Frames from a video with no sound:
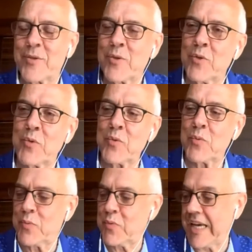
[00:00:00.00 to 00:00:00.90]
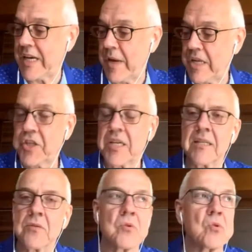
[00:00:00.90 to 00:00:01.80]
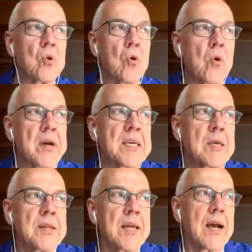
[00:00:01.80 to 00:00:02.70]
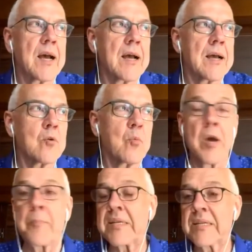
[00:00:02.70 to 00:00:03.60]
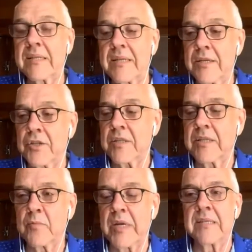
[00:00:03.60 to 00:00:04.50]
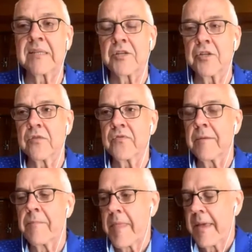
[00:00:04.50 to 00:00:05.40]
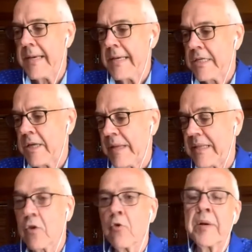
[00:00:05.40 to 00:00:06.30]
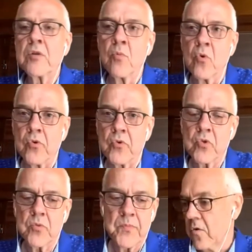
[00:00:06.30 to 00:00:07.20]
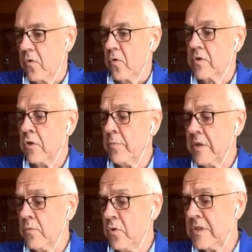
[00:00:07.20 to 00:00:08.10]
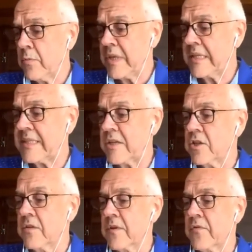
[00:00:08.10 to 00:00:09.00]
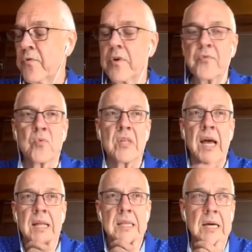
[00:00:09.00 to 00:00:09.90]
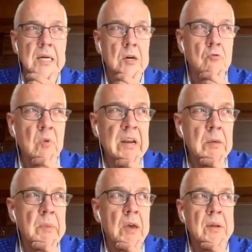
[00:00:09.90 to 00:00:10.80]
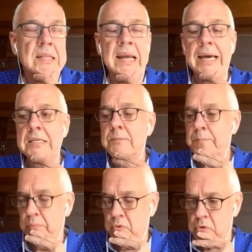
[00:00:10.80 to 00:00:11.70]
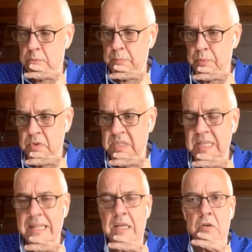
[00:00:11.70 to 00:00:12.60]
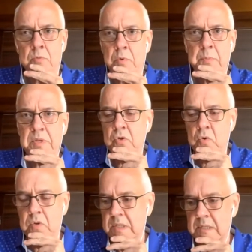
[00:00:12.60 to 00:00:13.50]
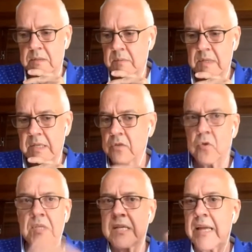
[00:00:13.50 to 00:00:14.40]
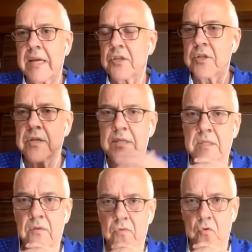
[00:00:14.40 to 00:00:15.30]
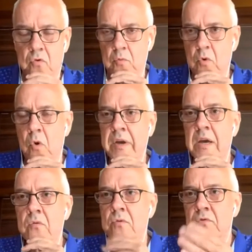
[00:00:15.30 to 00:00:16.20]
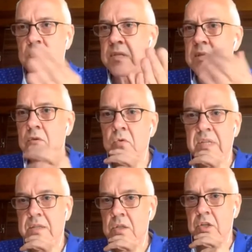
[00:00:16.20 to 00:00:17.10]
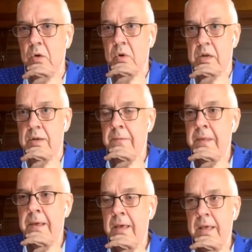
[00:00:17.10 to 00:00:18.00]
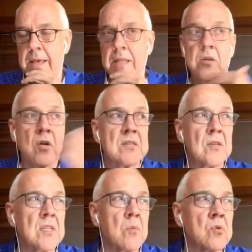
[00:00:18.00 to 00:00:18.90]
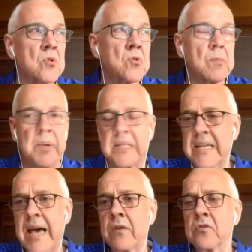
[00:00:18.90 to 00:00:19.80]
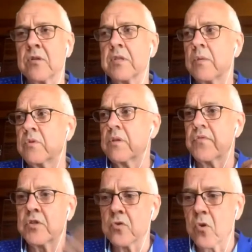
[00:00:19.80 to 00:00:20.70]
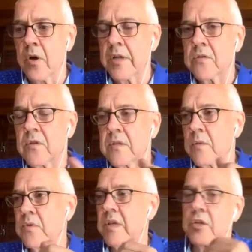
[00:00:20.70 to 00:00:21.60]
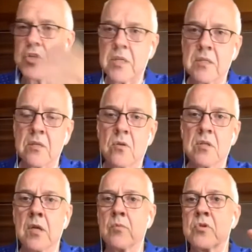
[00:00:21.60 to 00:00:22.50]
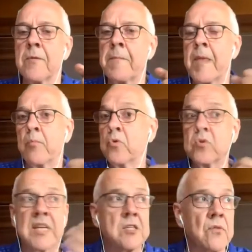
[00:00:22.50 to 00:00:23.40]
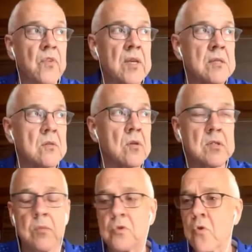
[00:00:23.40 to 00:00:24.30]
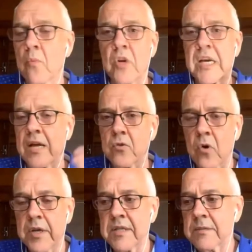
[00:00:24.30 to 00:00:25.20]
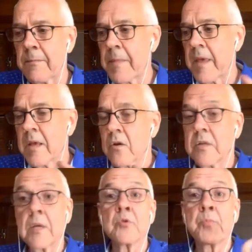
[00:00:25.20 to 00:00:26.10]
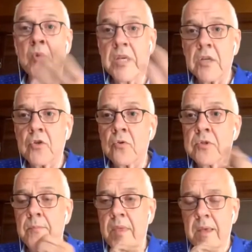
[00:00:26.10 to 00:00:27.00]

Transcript: eu sou o Zeca Martins, eu estou aqui na, como representante de uma iniciativa chamada Derrubando Muros. O Derrubando Muros é uma iniciativa que foi fundada há um ano e meio atrás por, por cidadãos, por pessoas da sociedade civil, como qualquer um de vocês que nos assiste agora. Entre nós, nós temos empresários, nós temos investidores, nós temos cientistas, nós temos muitos ativistas, nós temos comunicadores, nós temos políticos,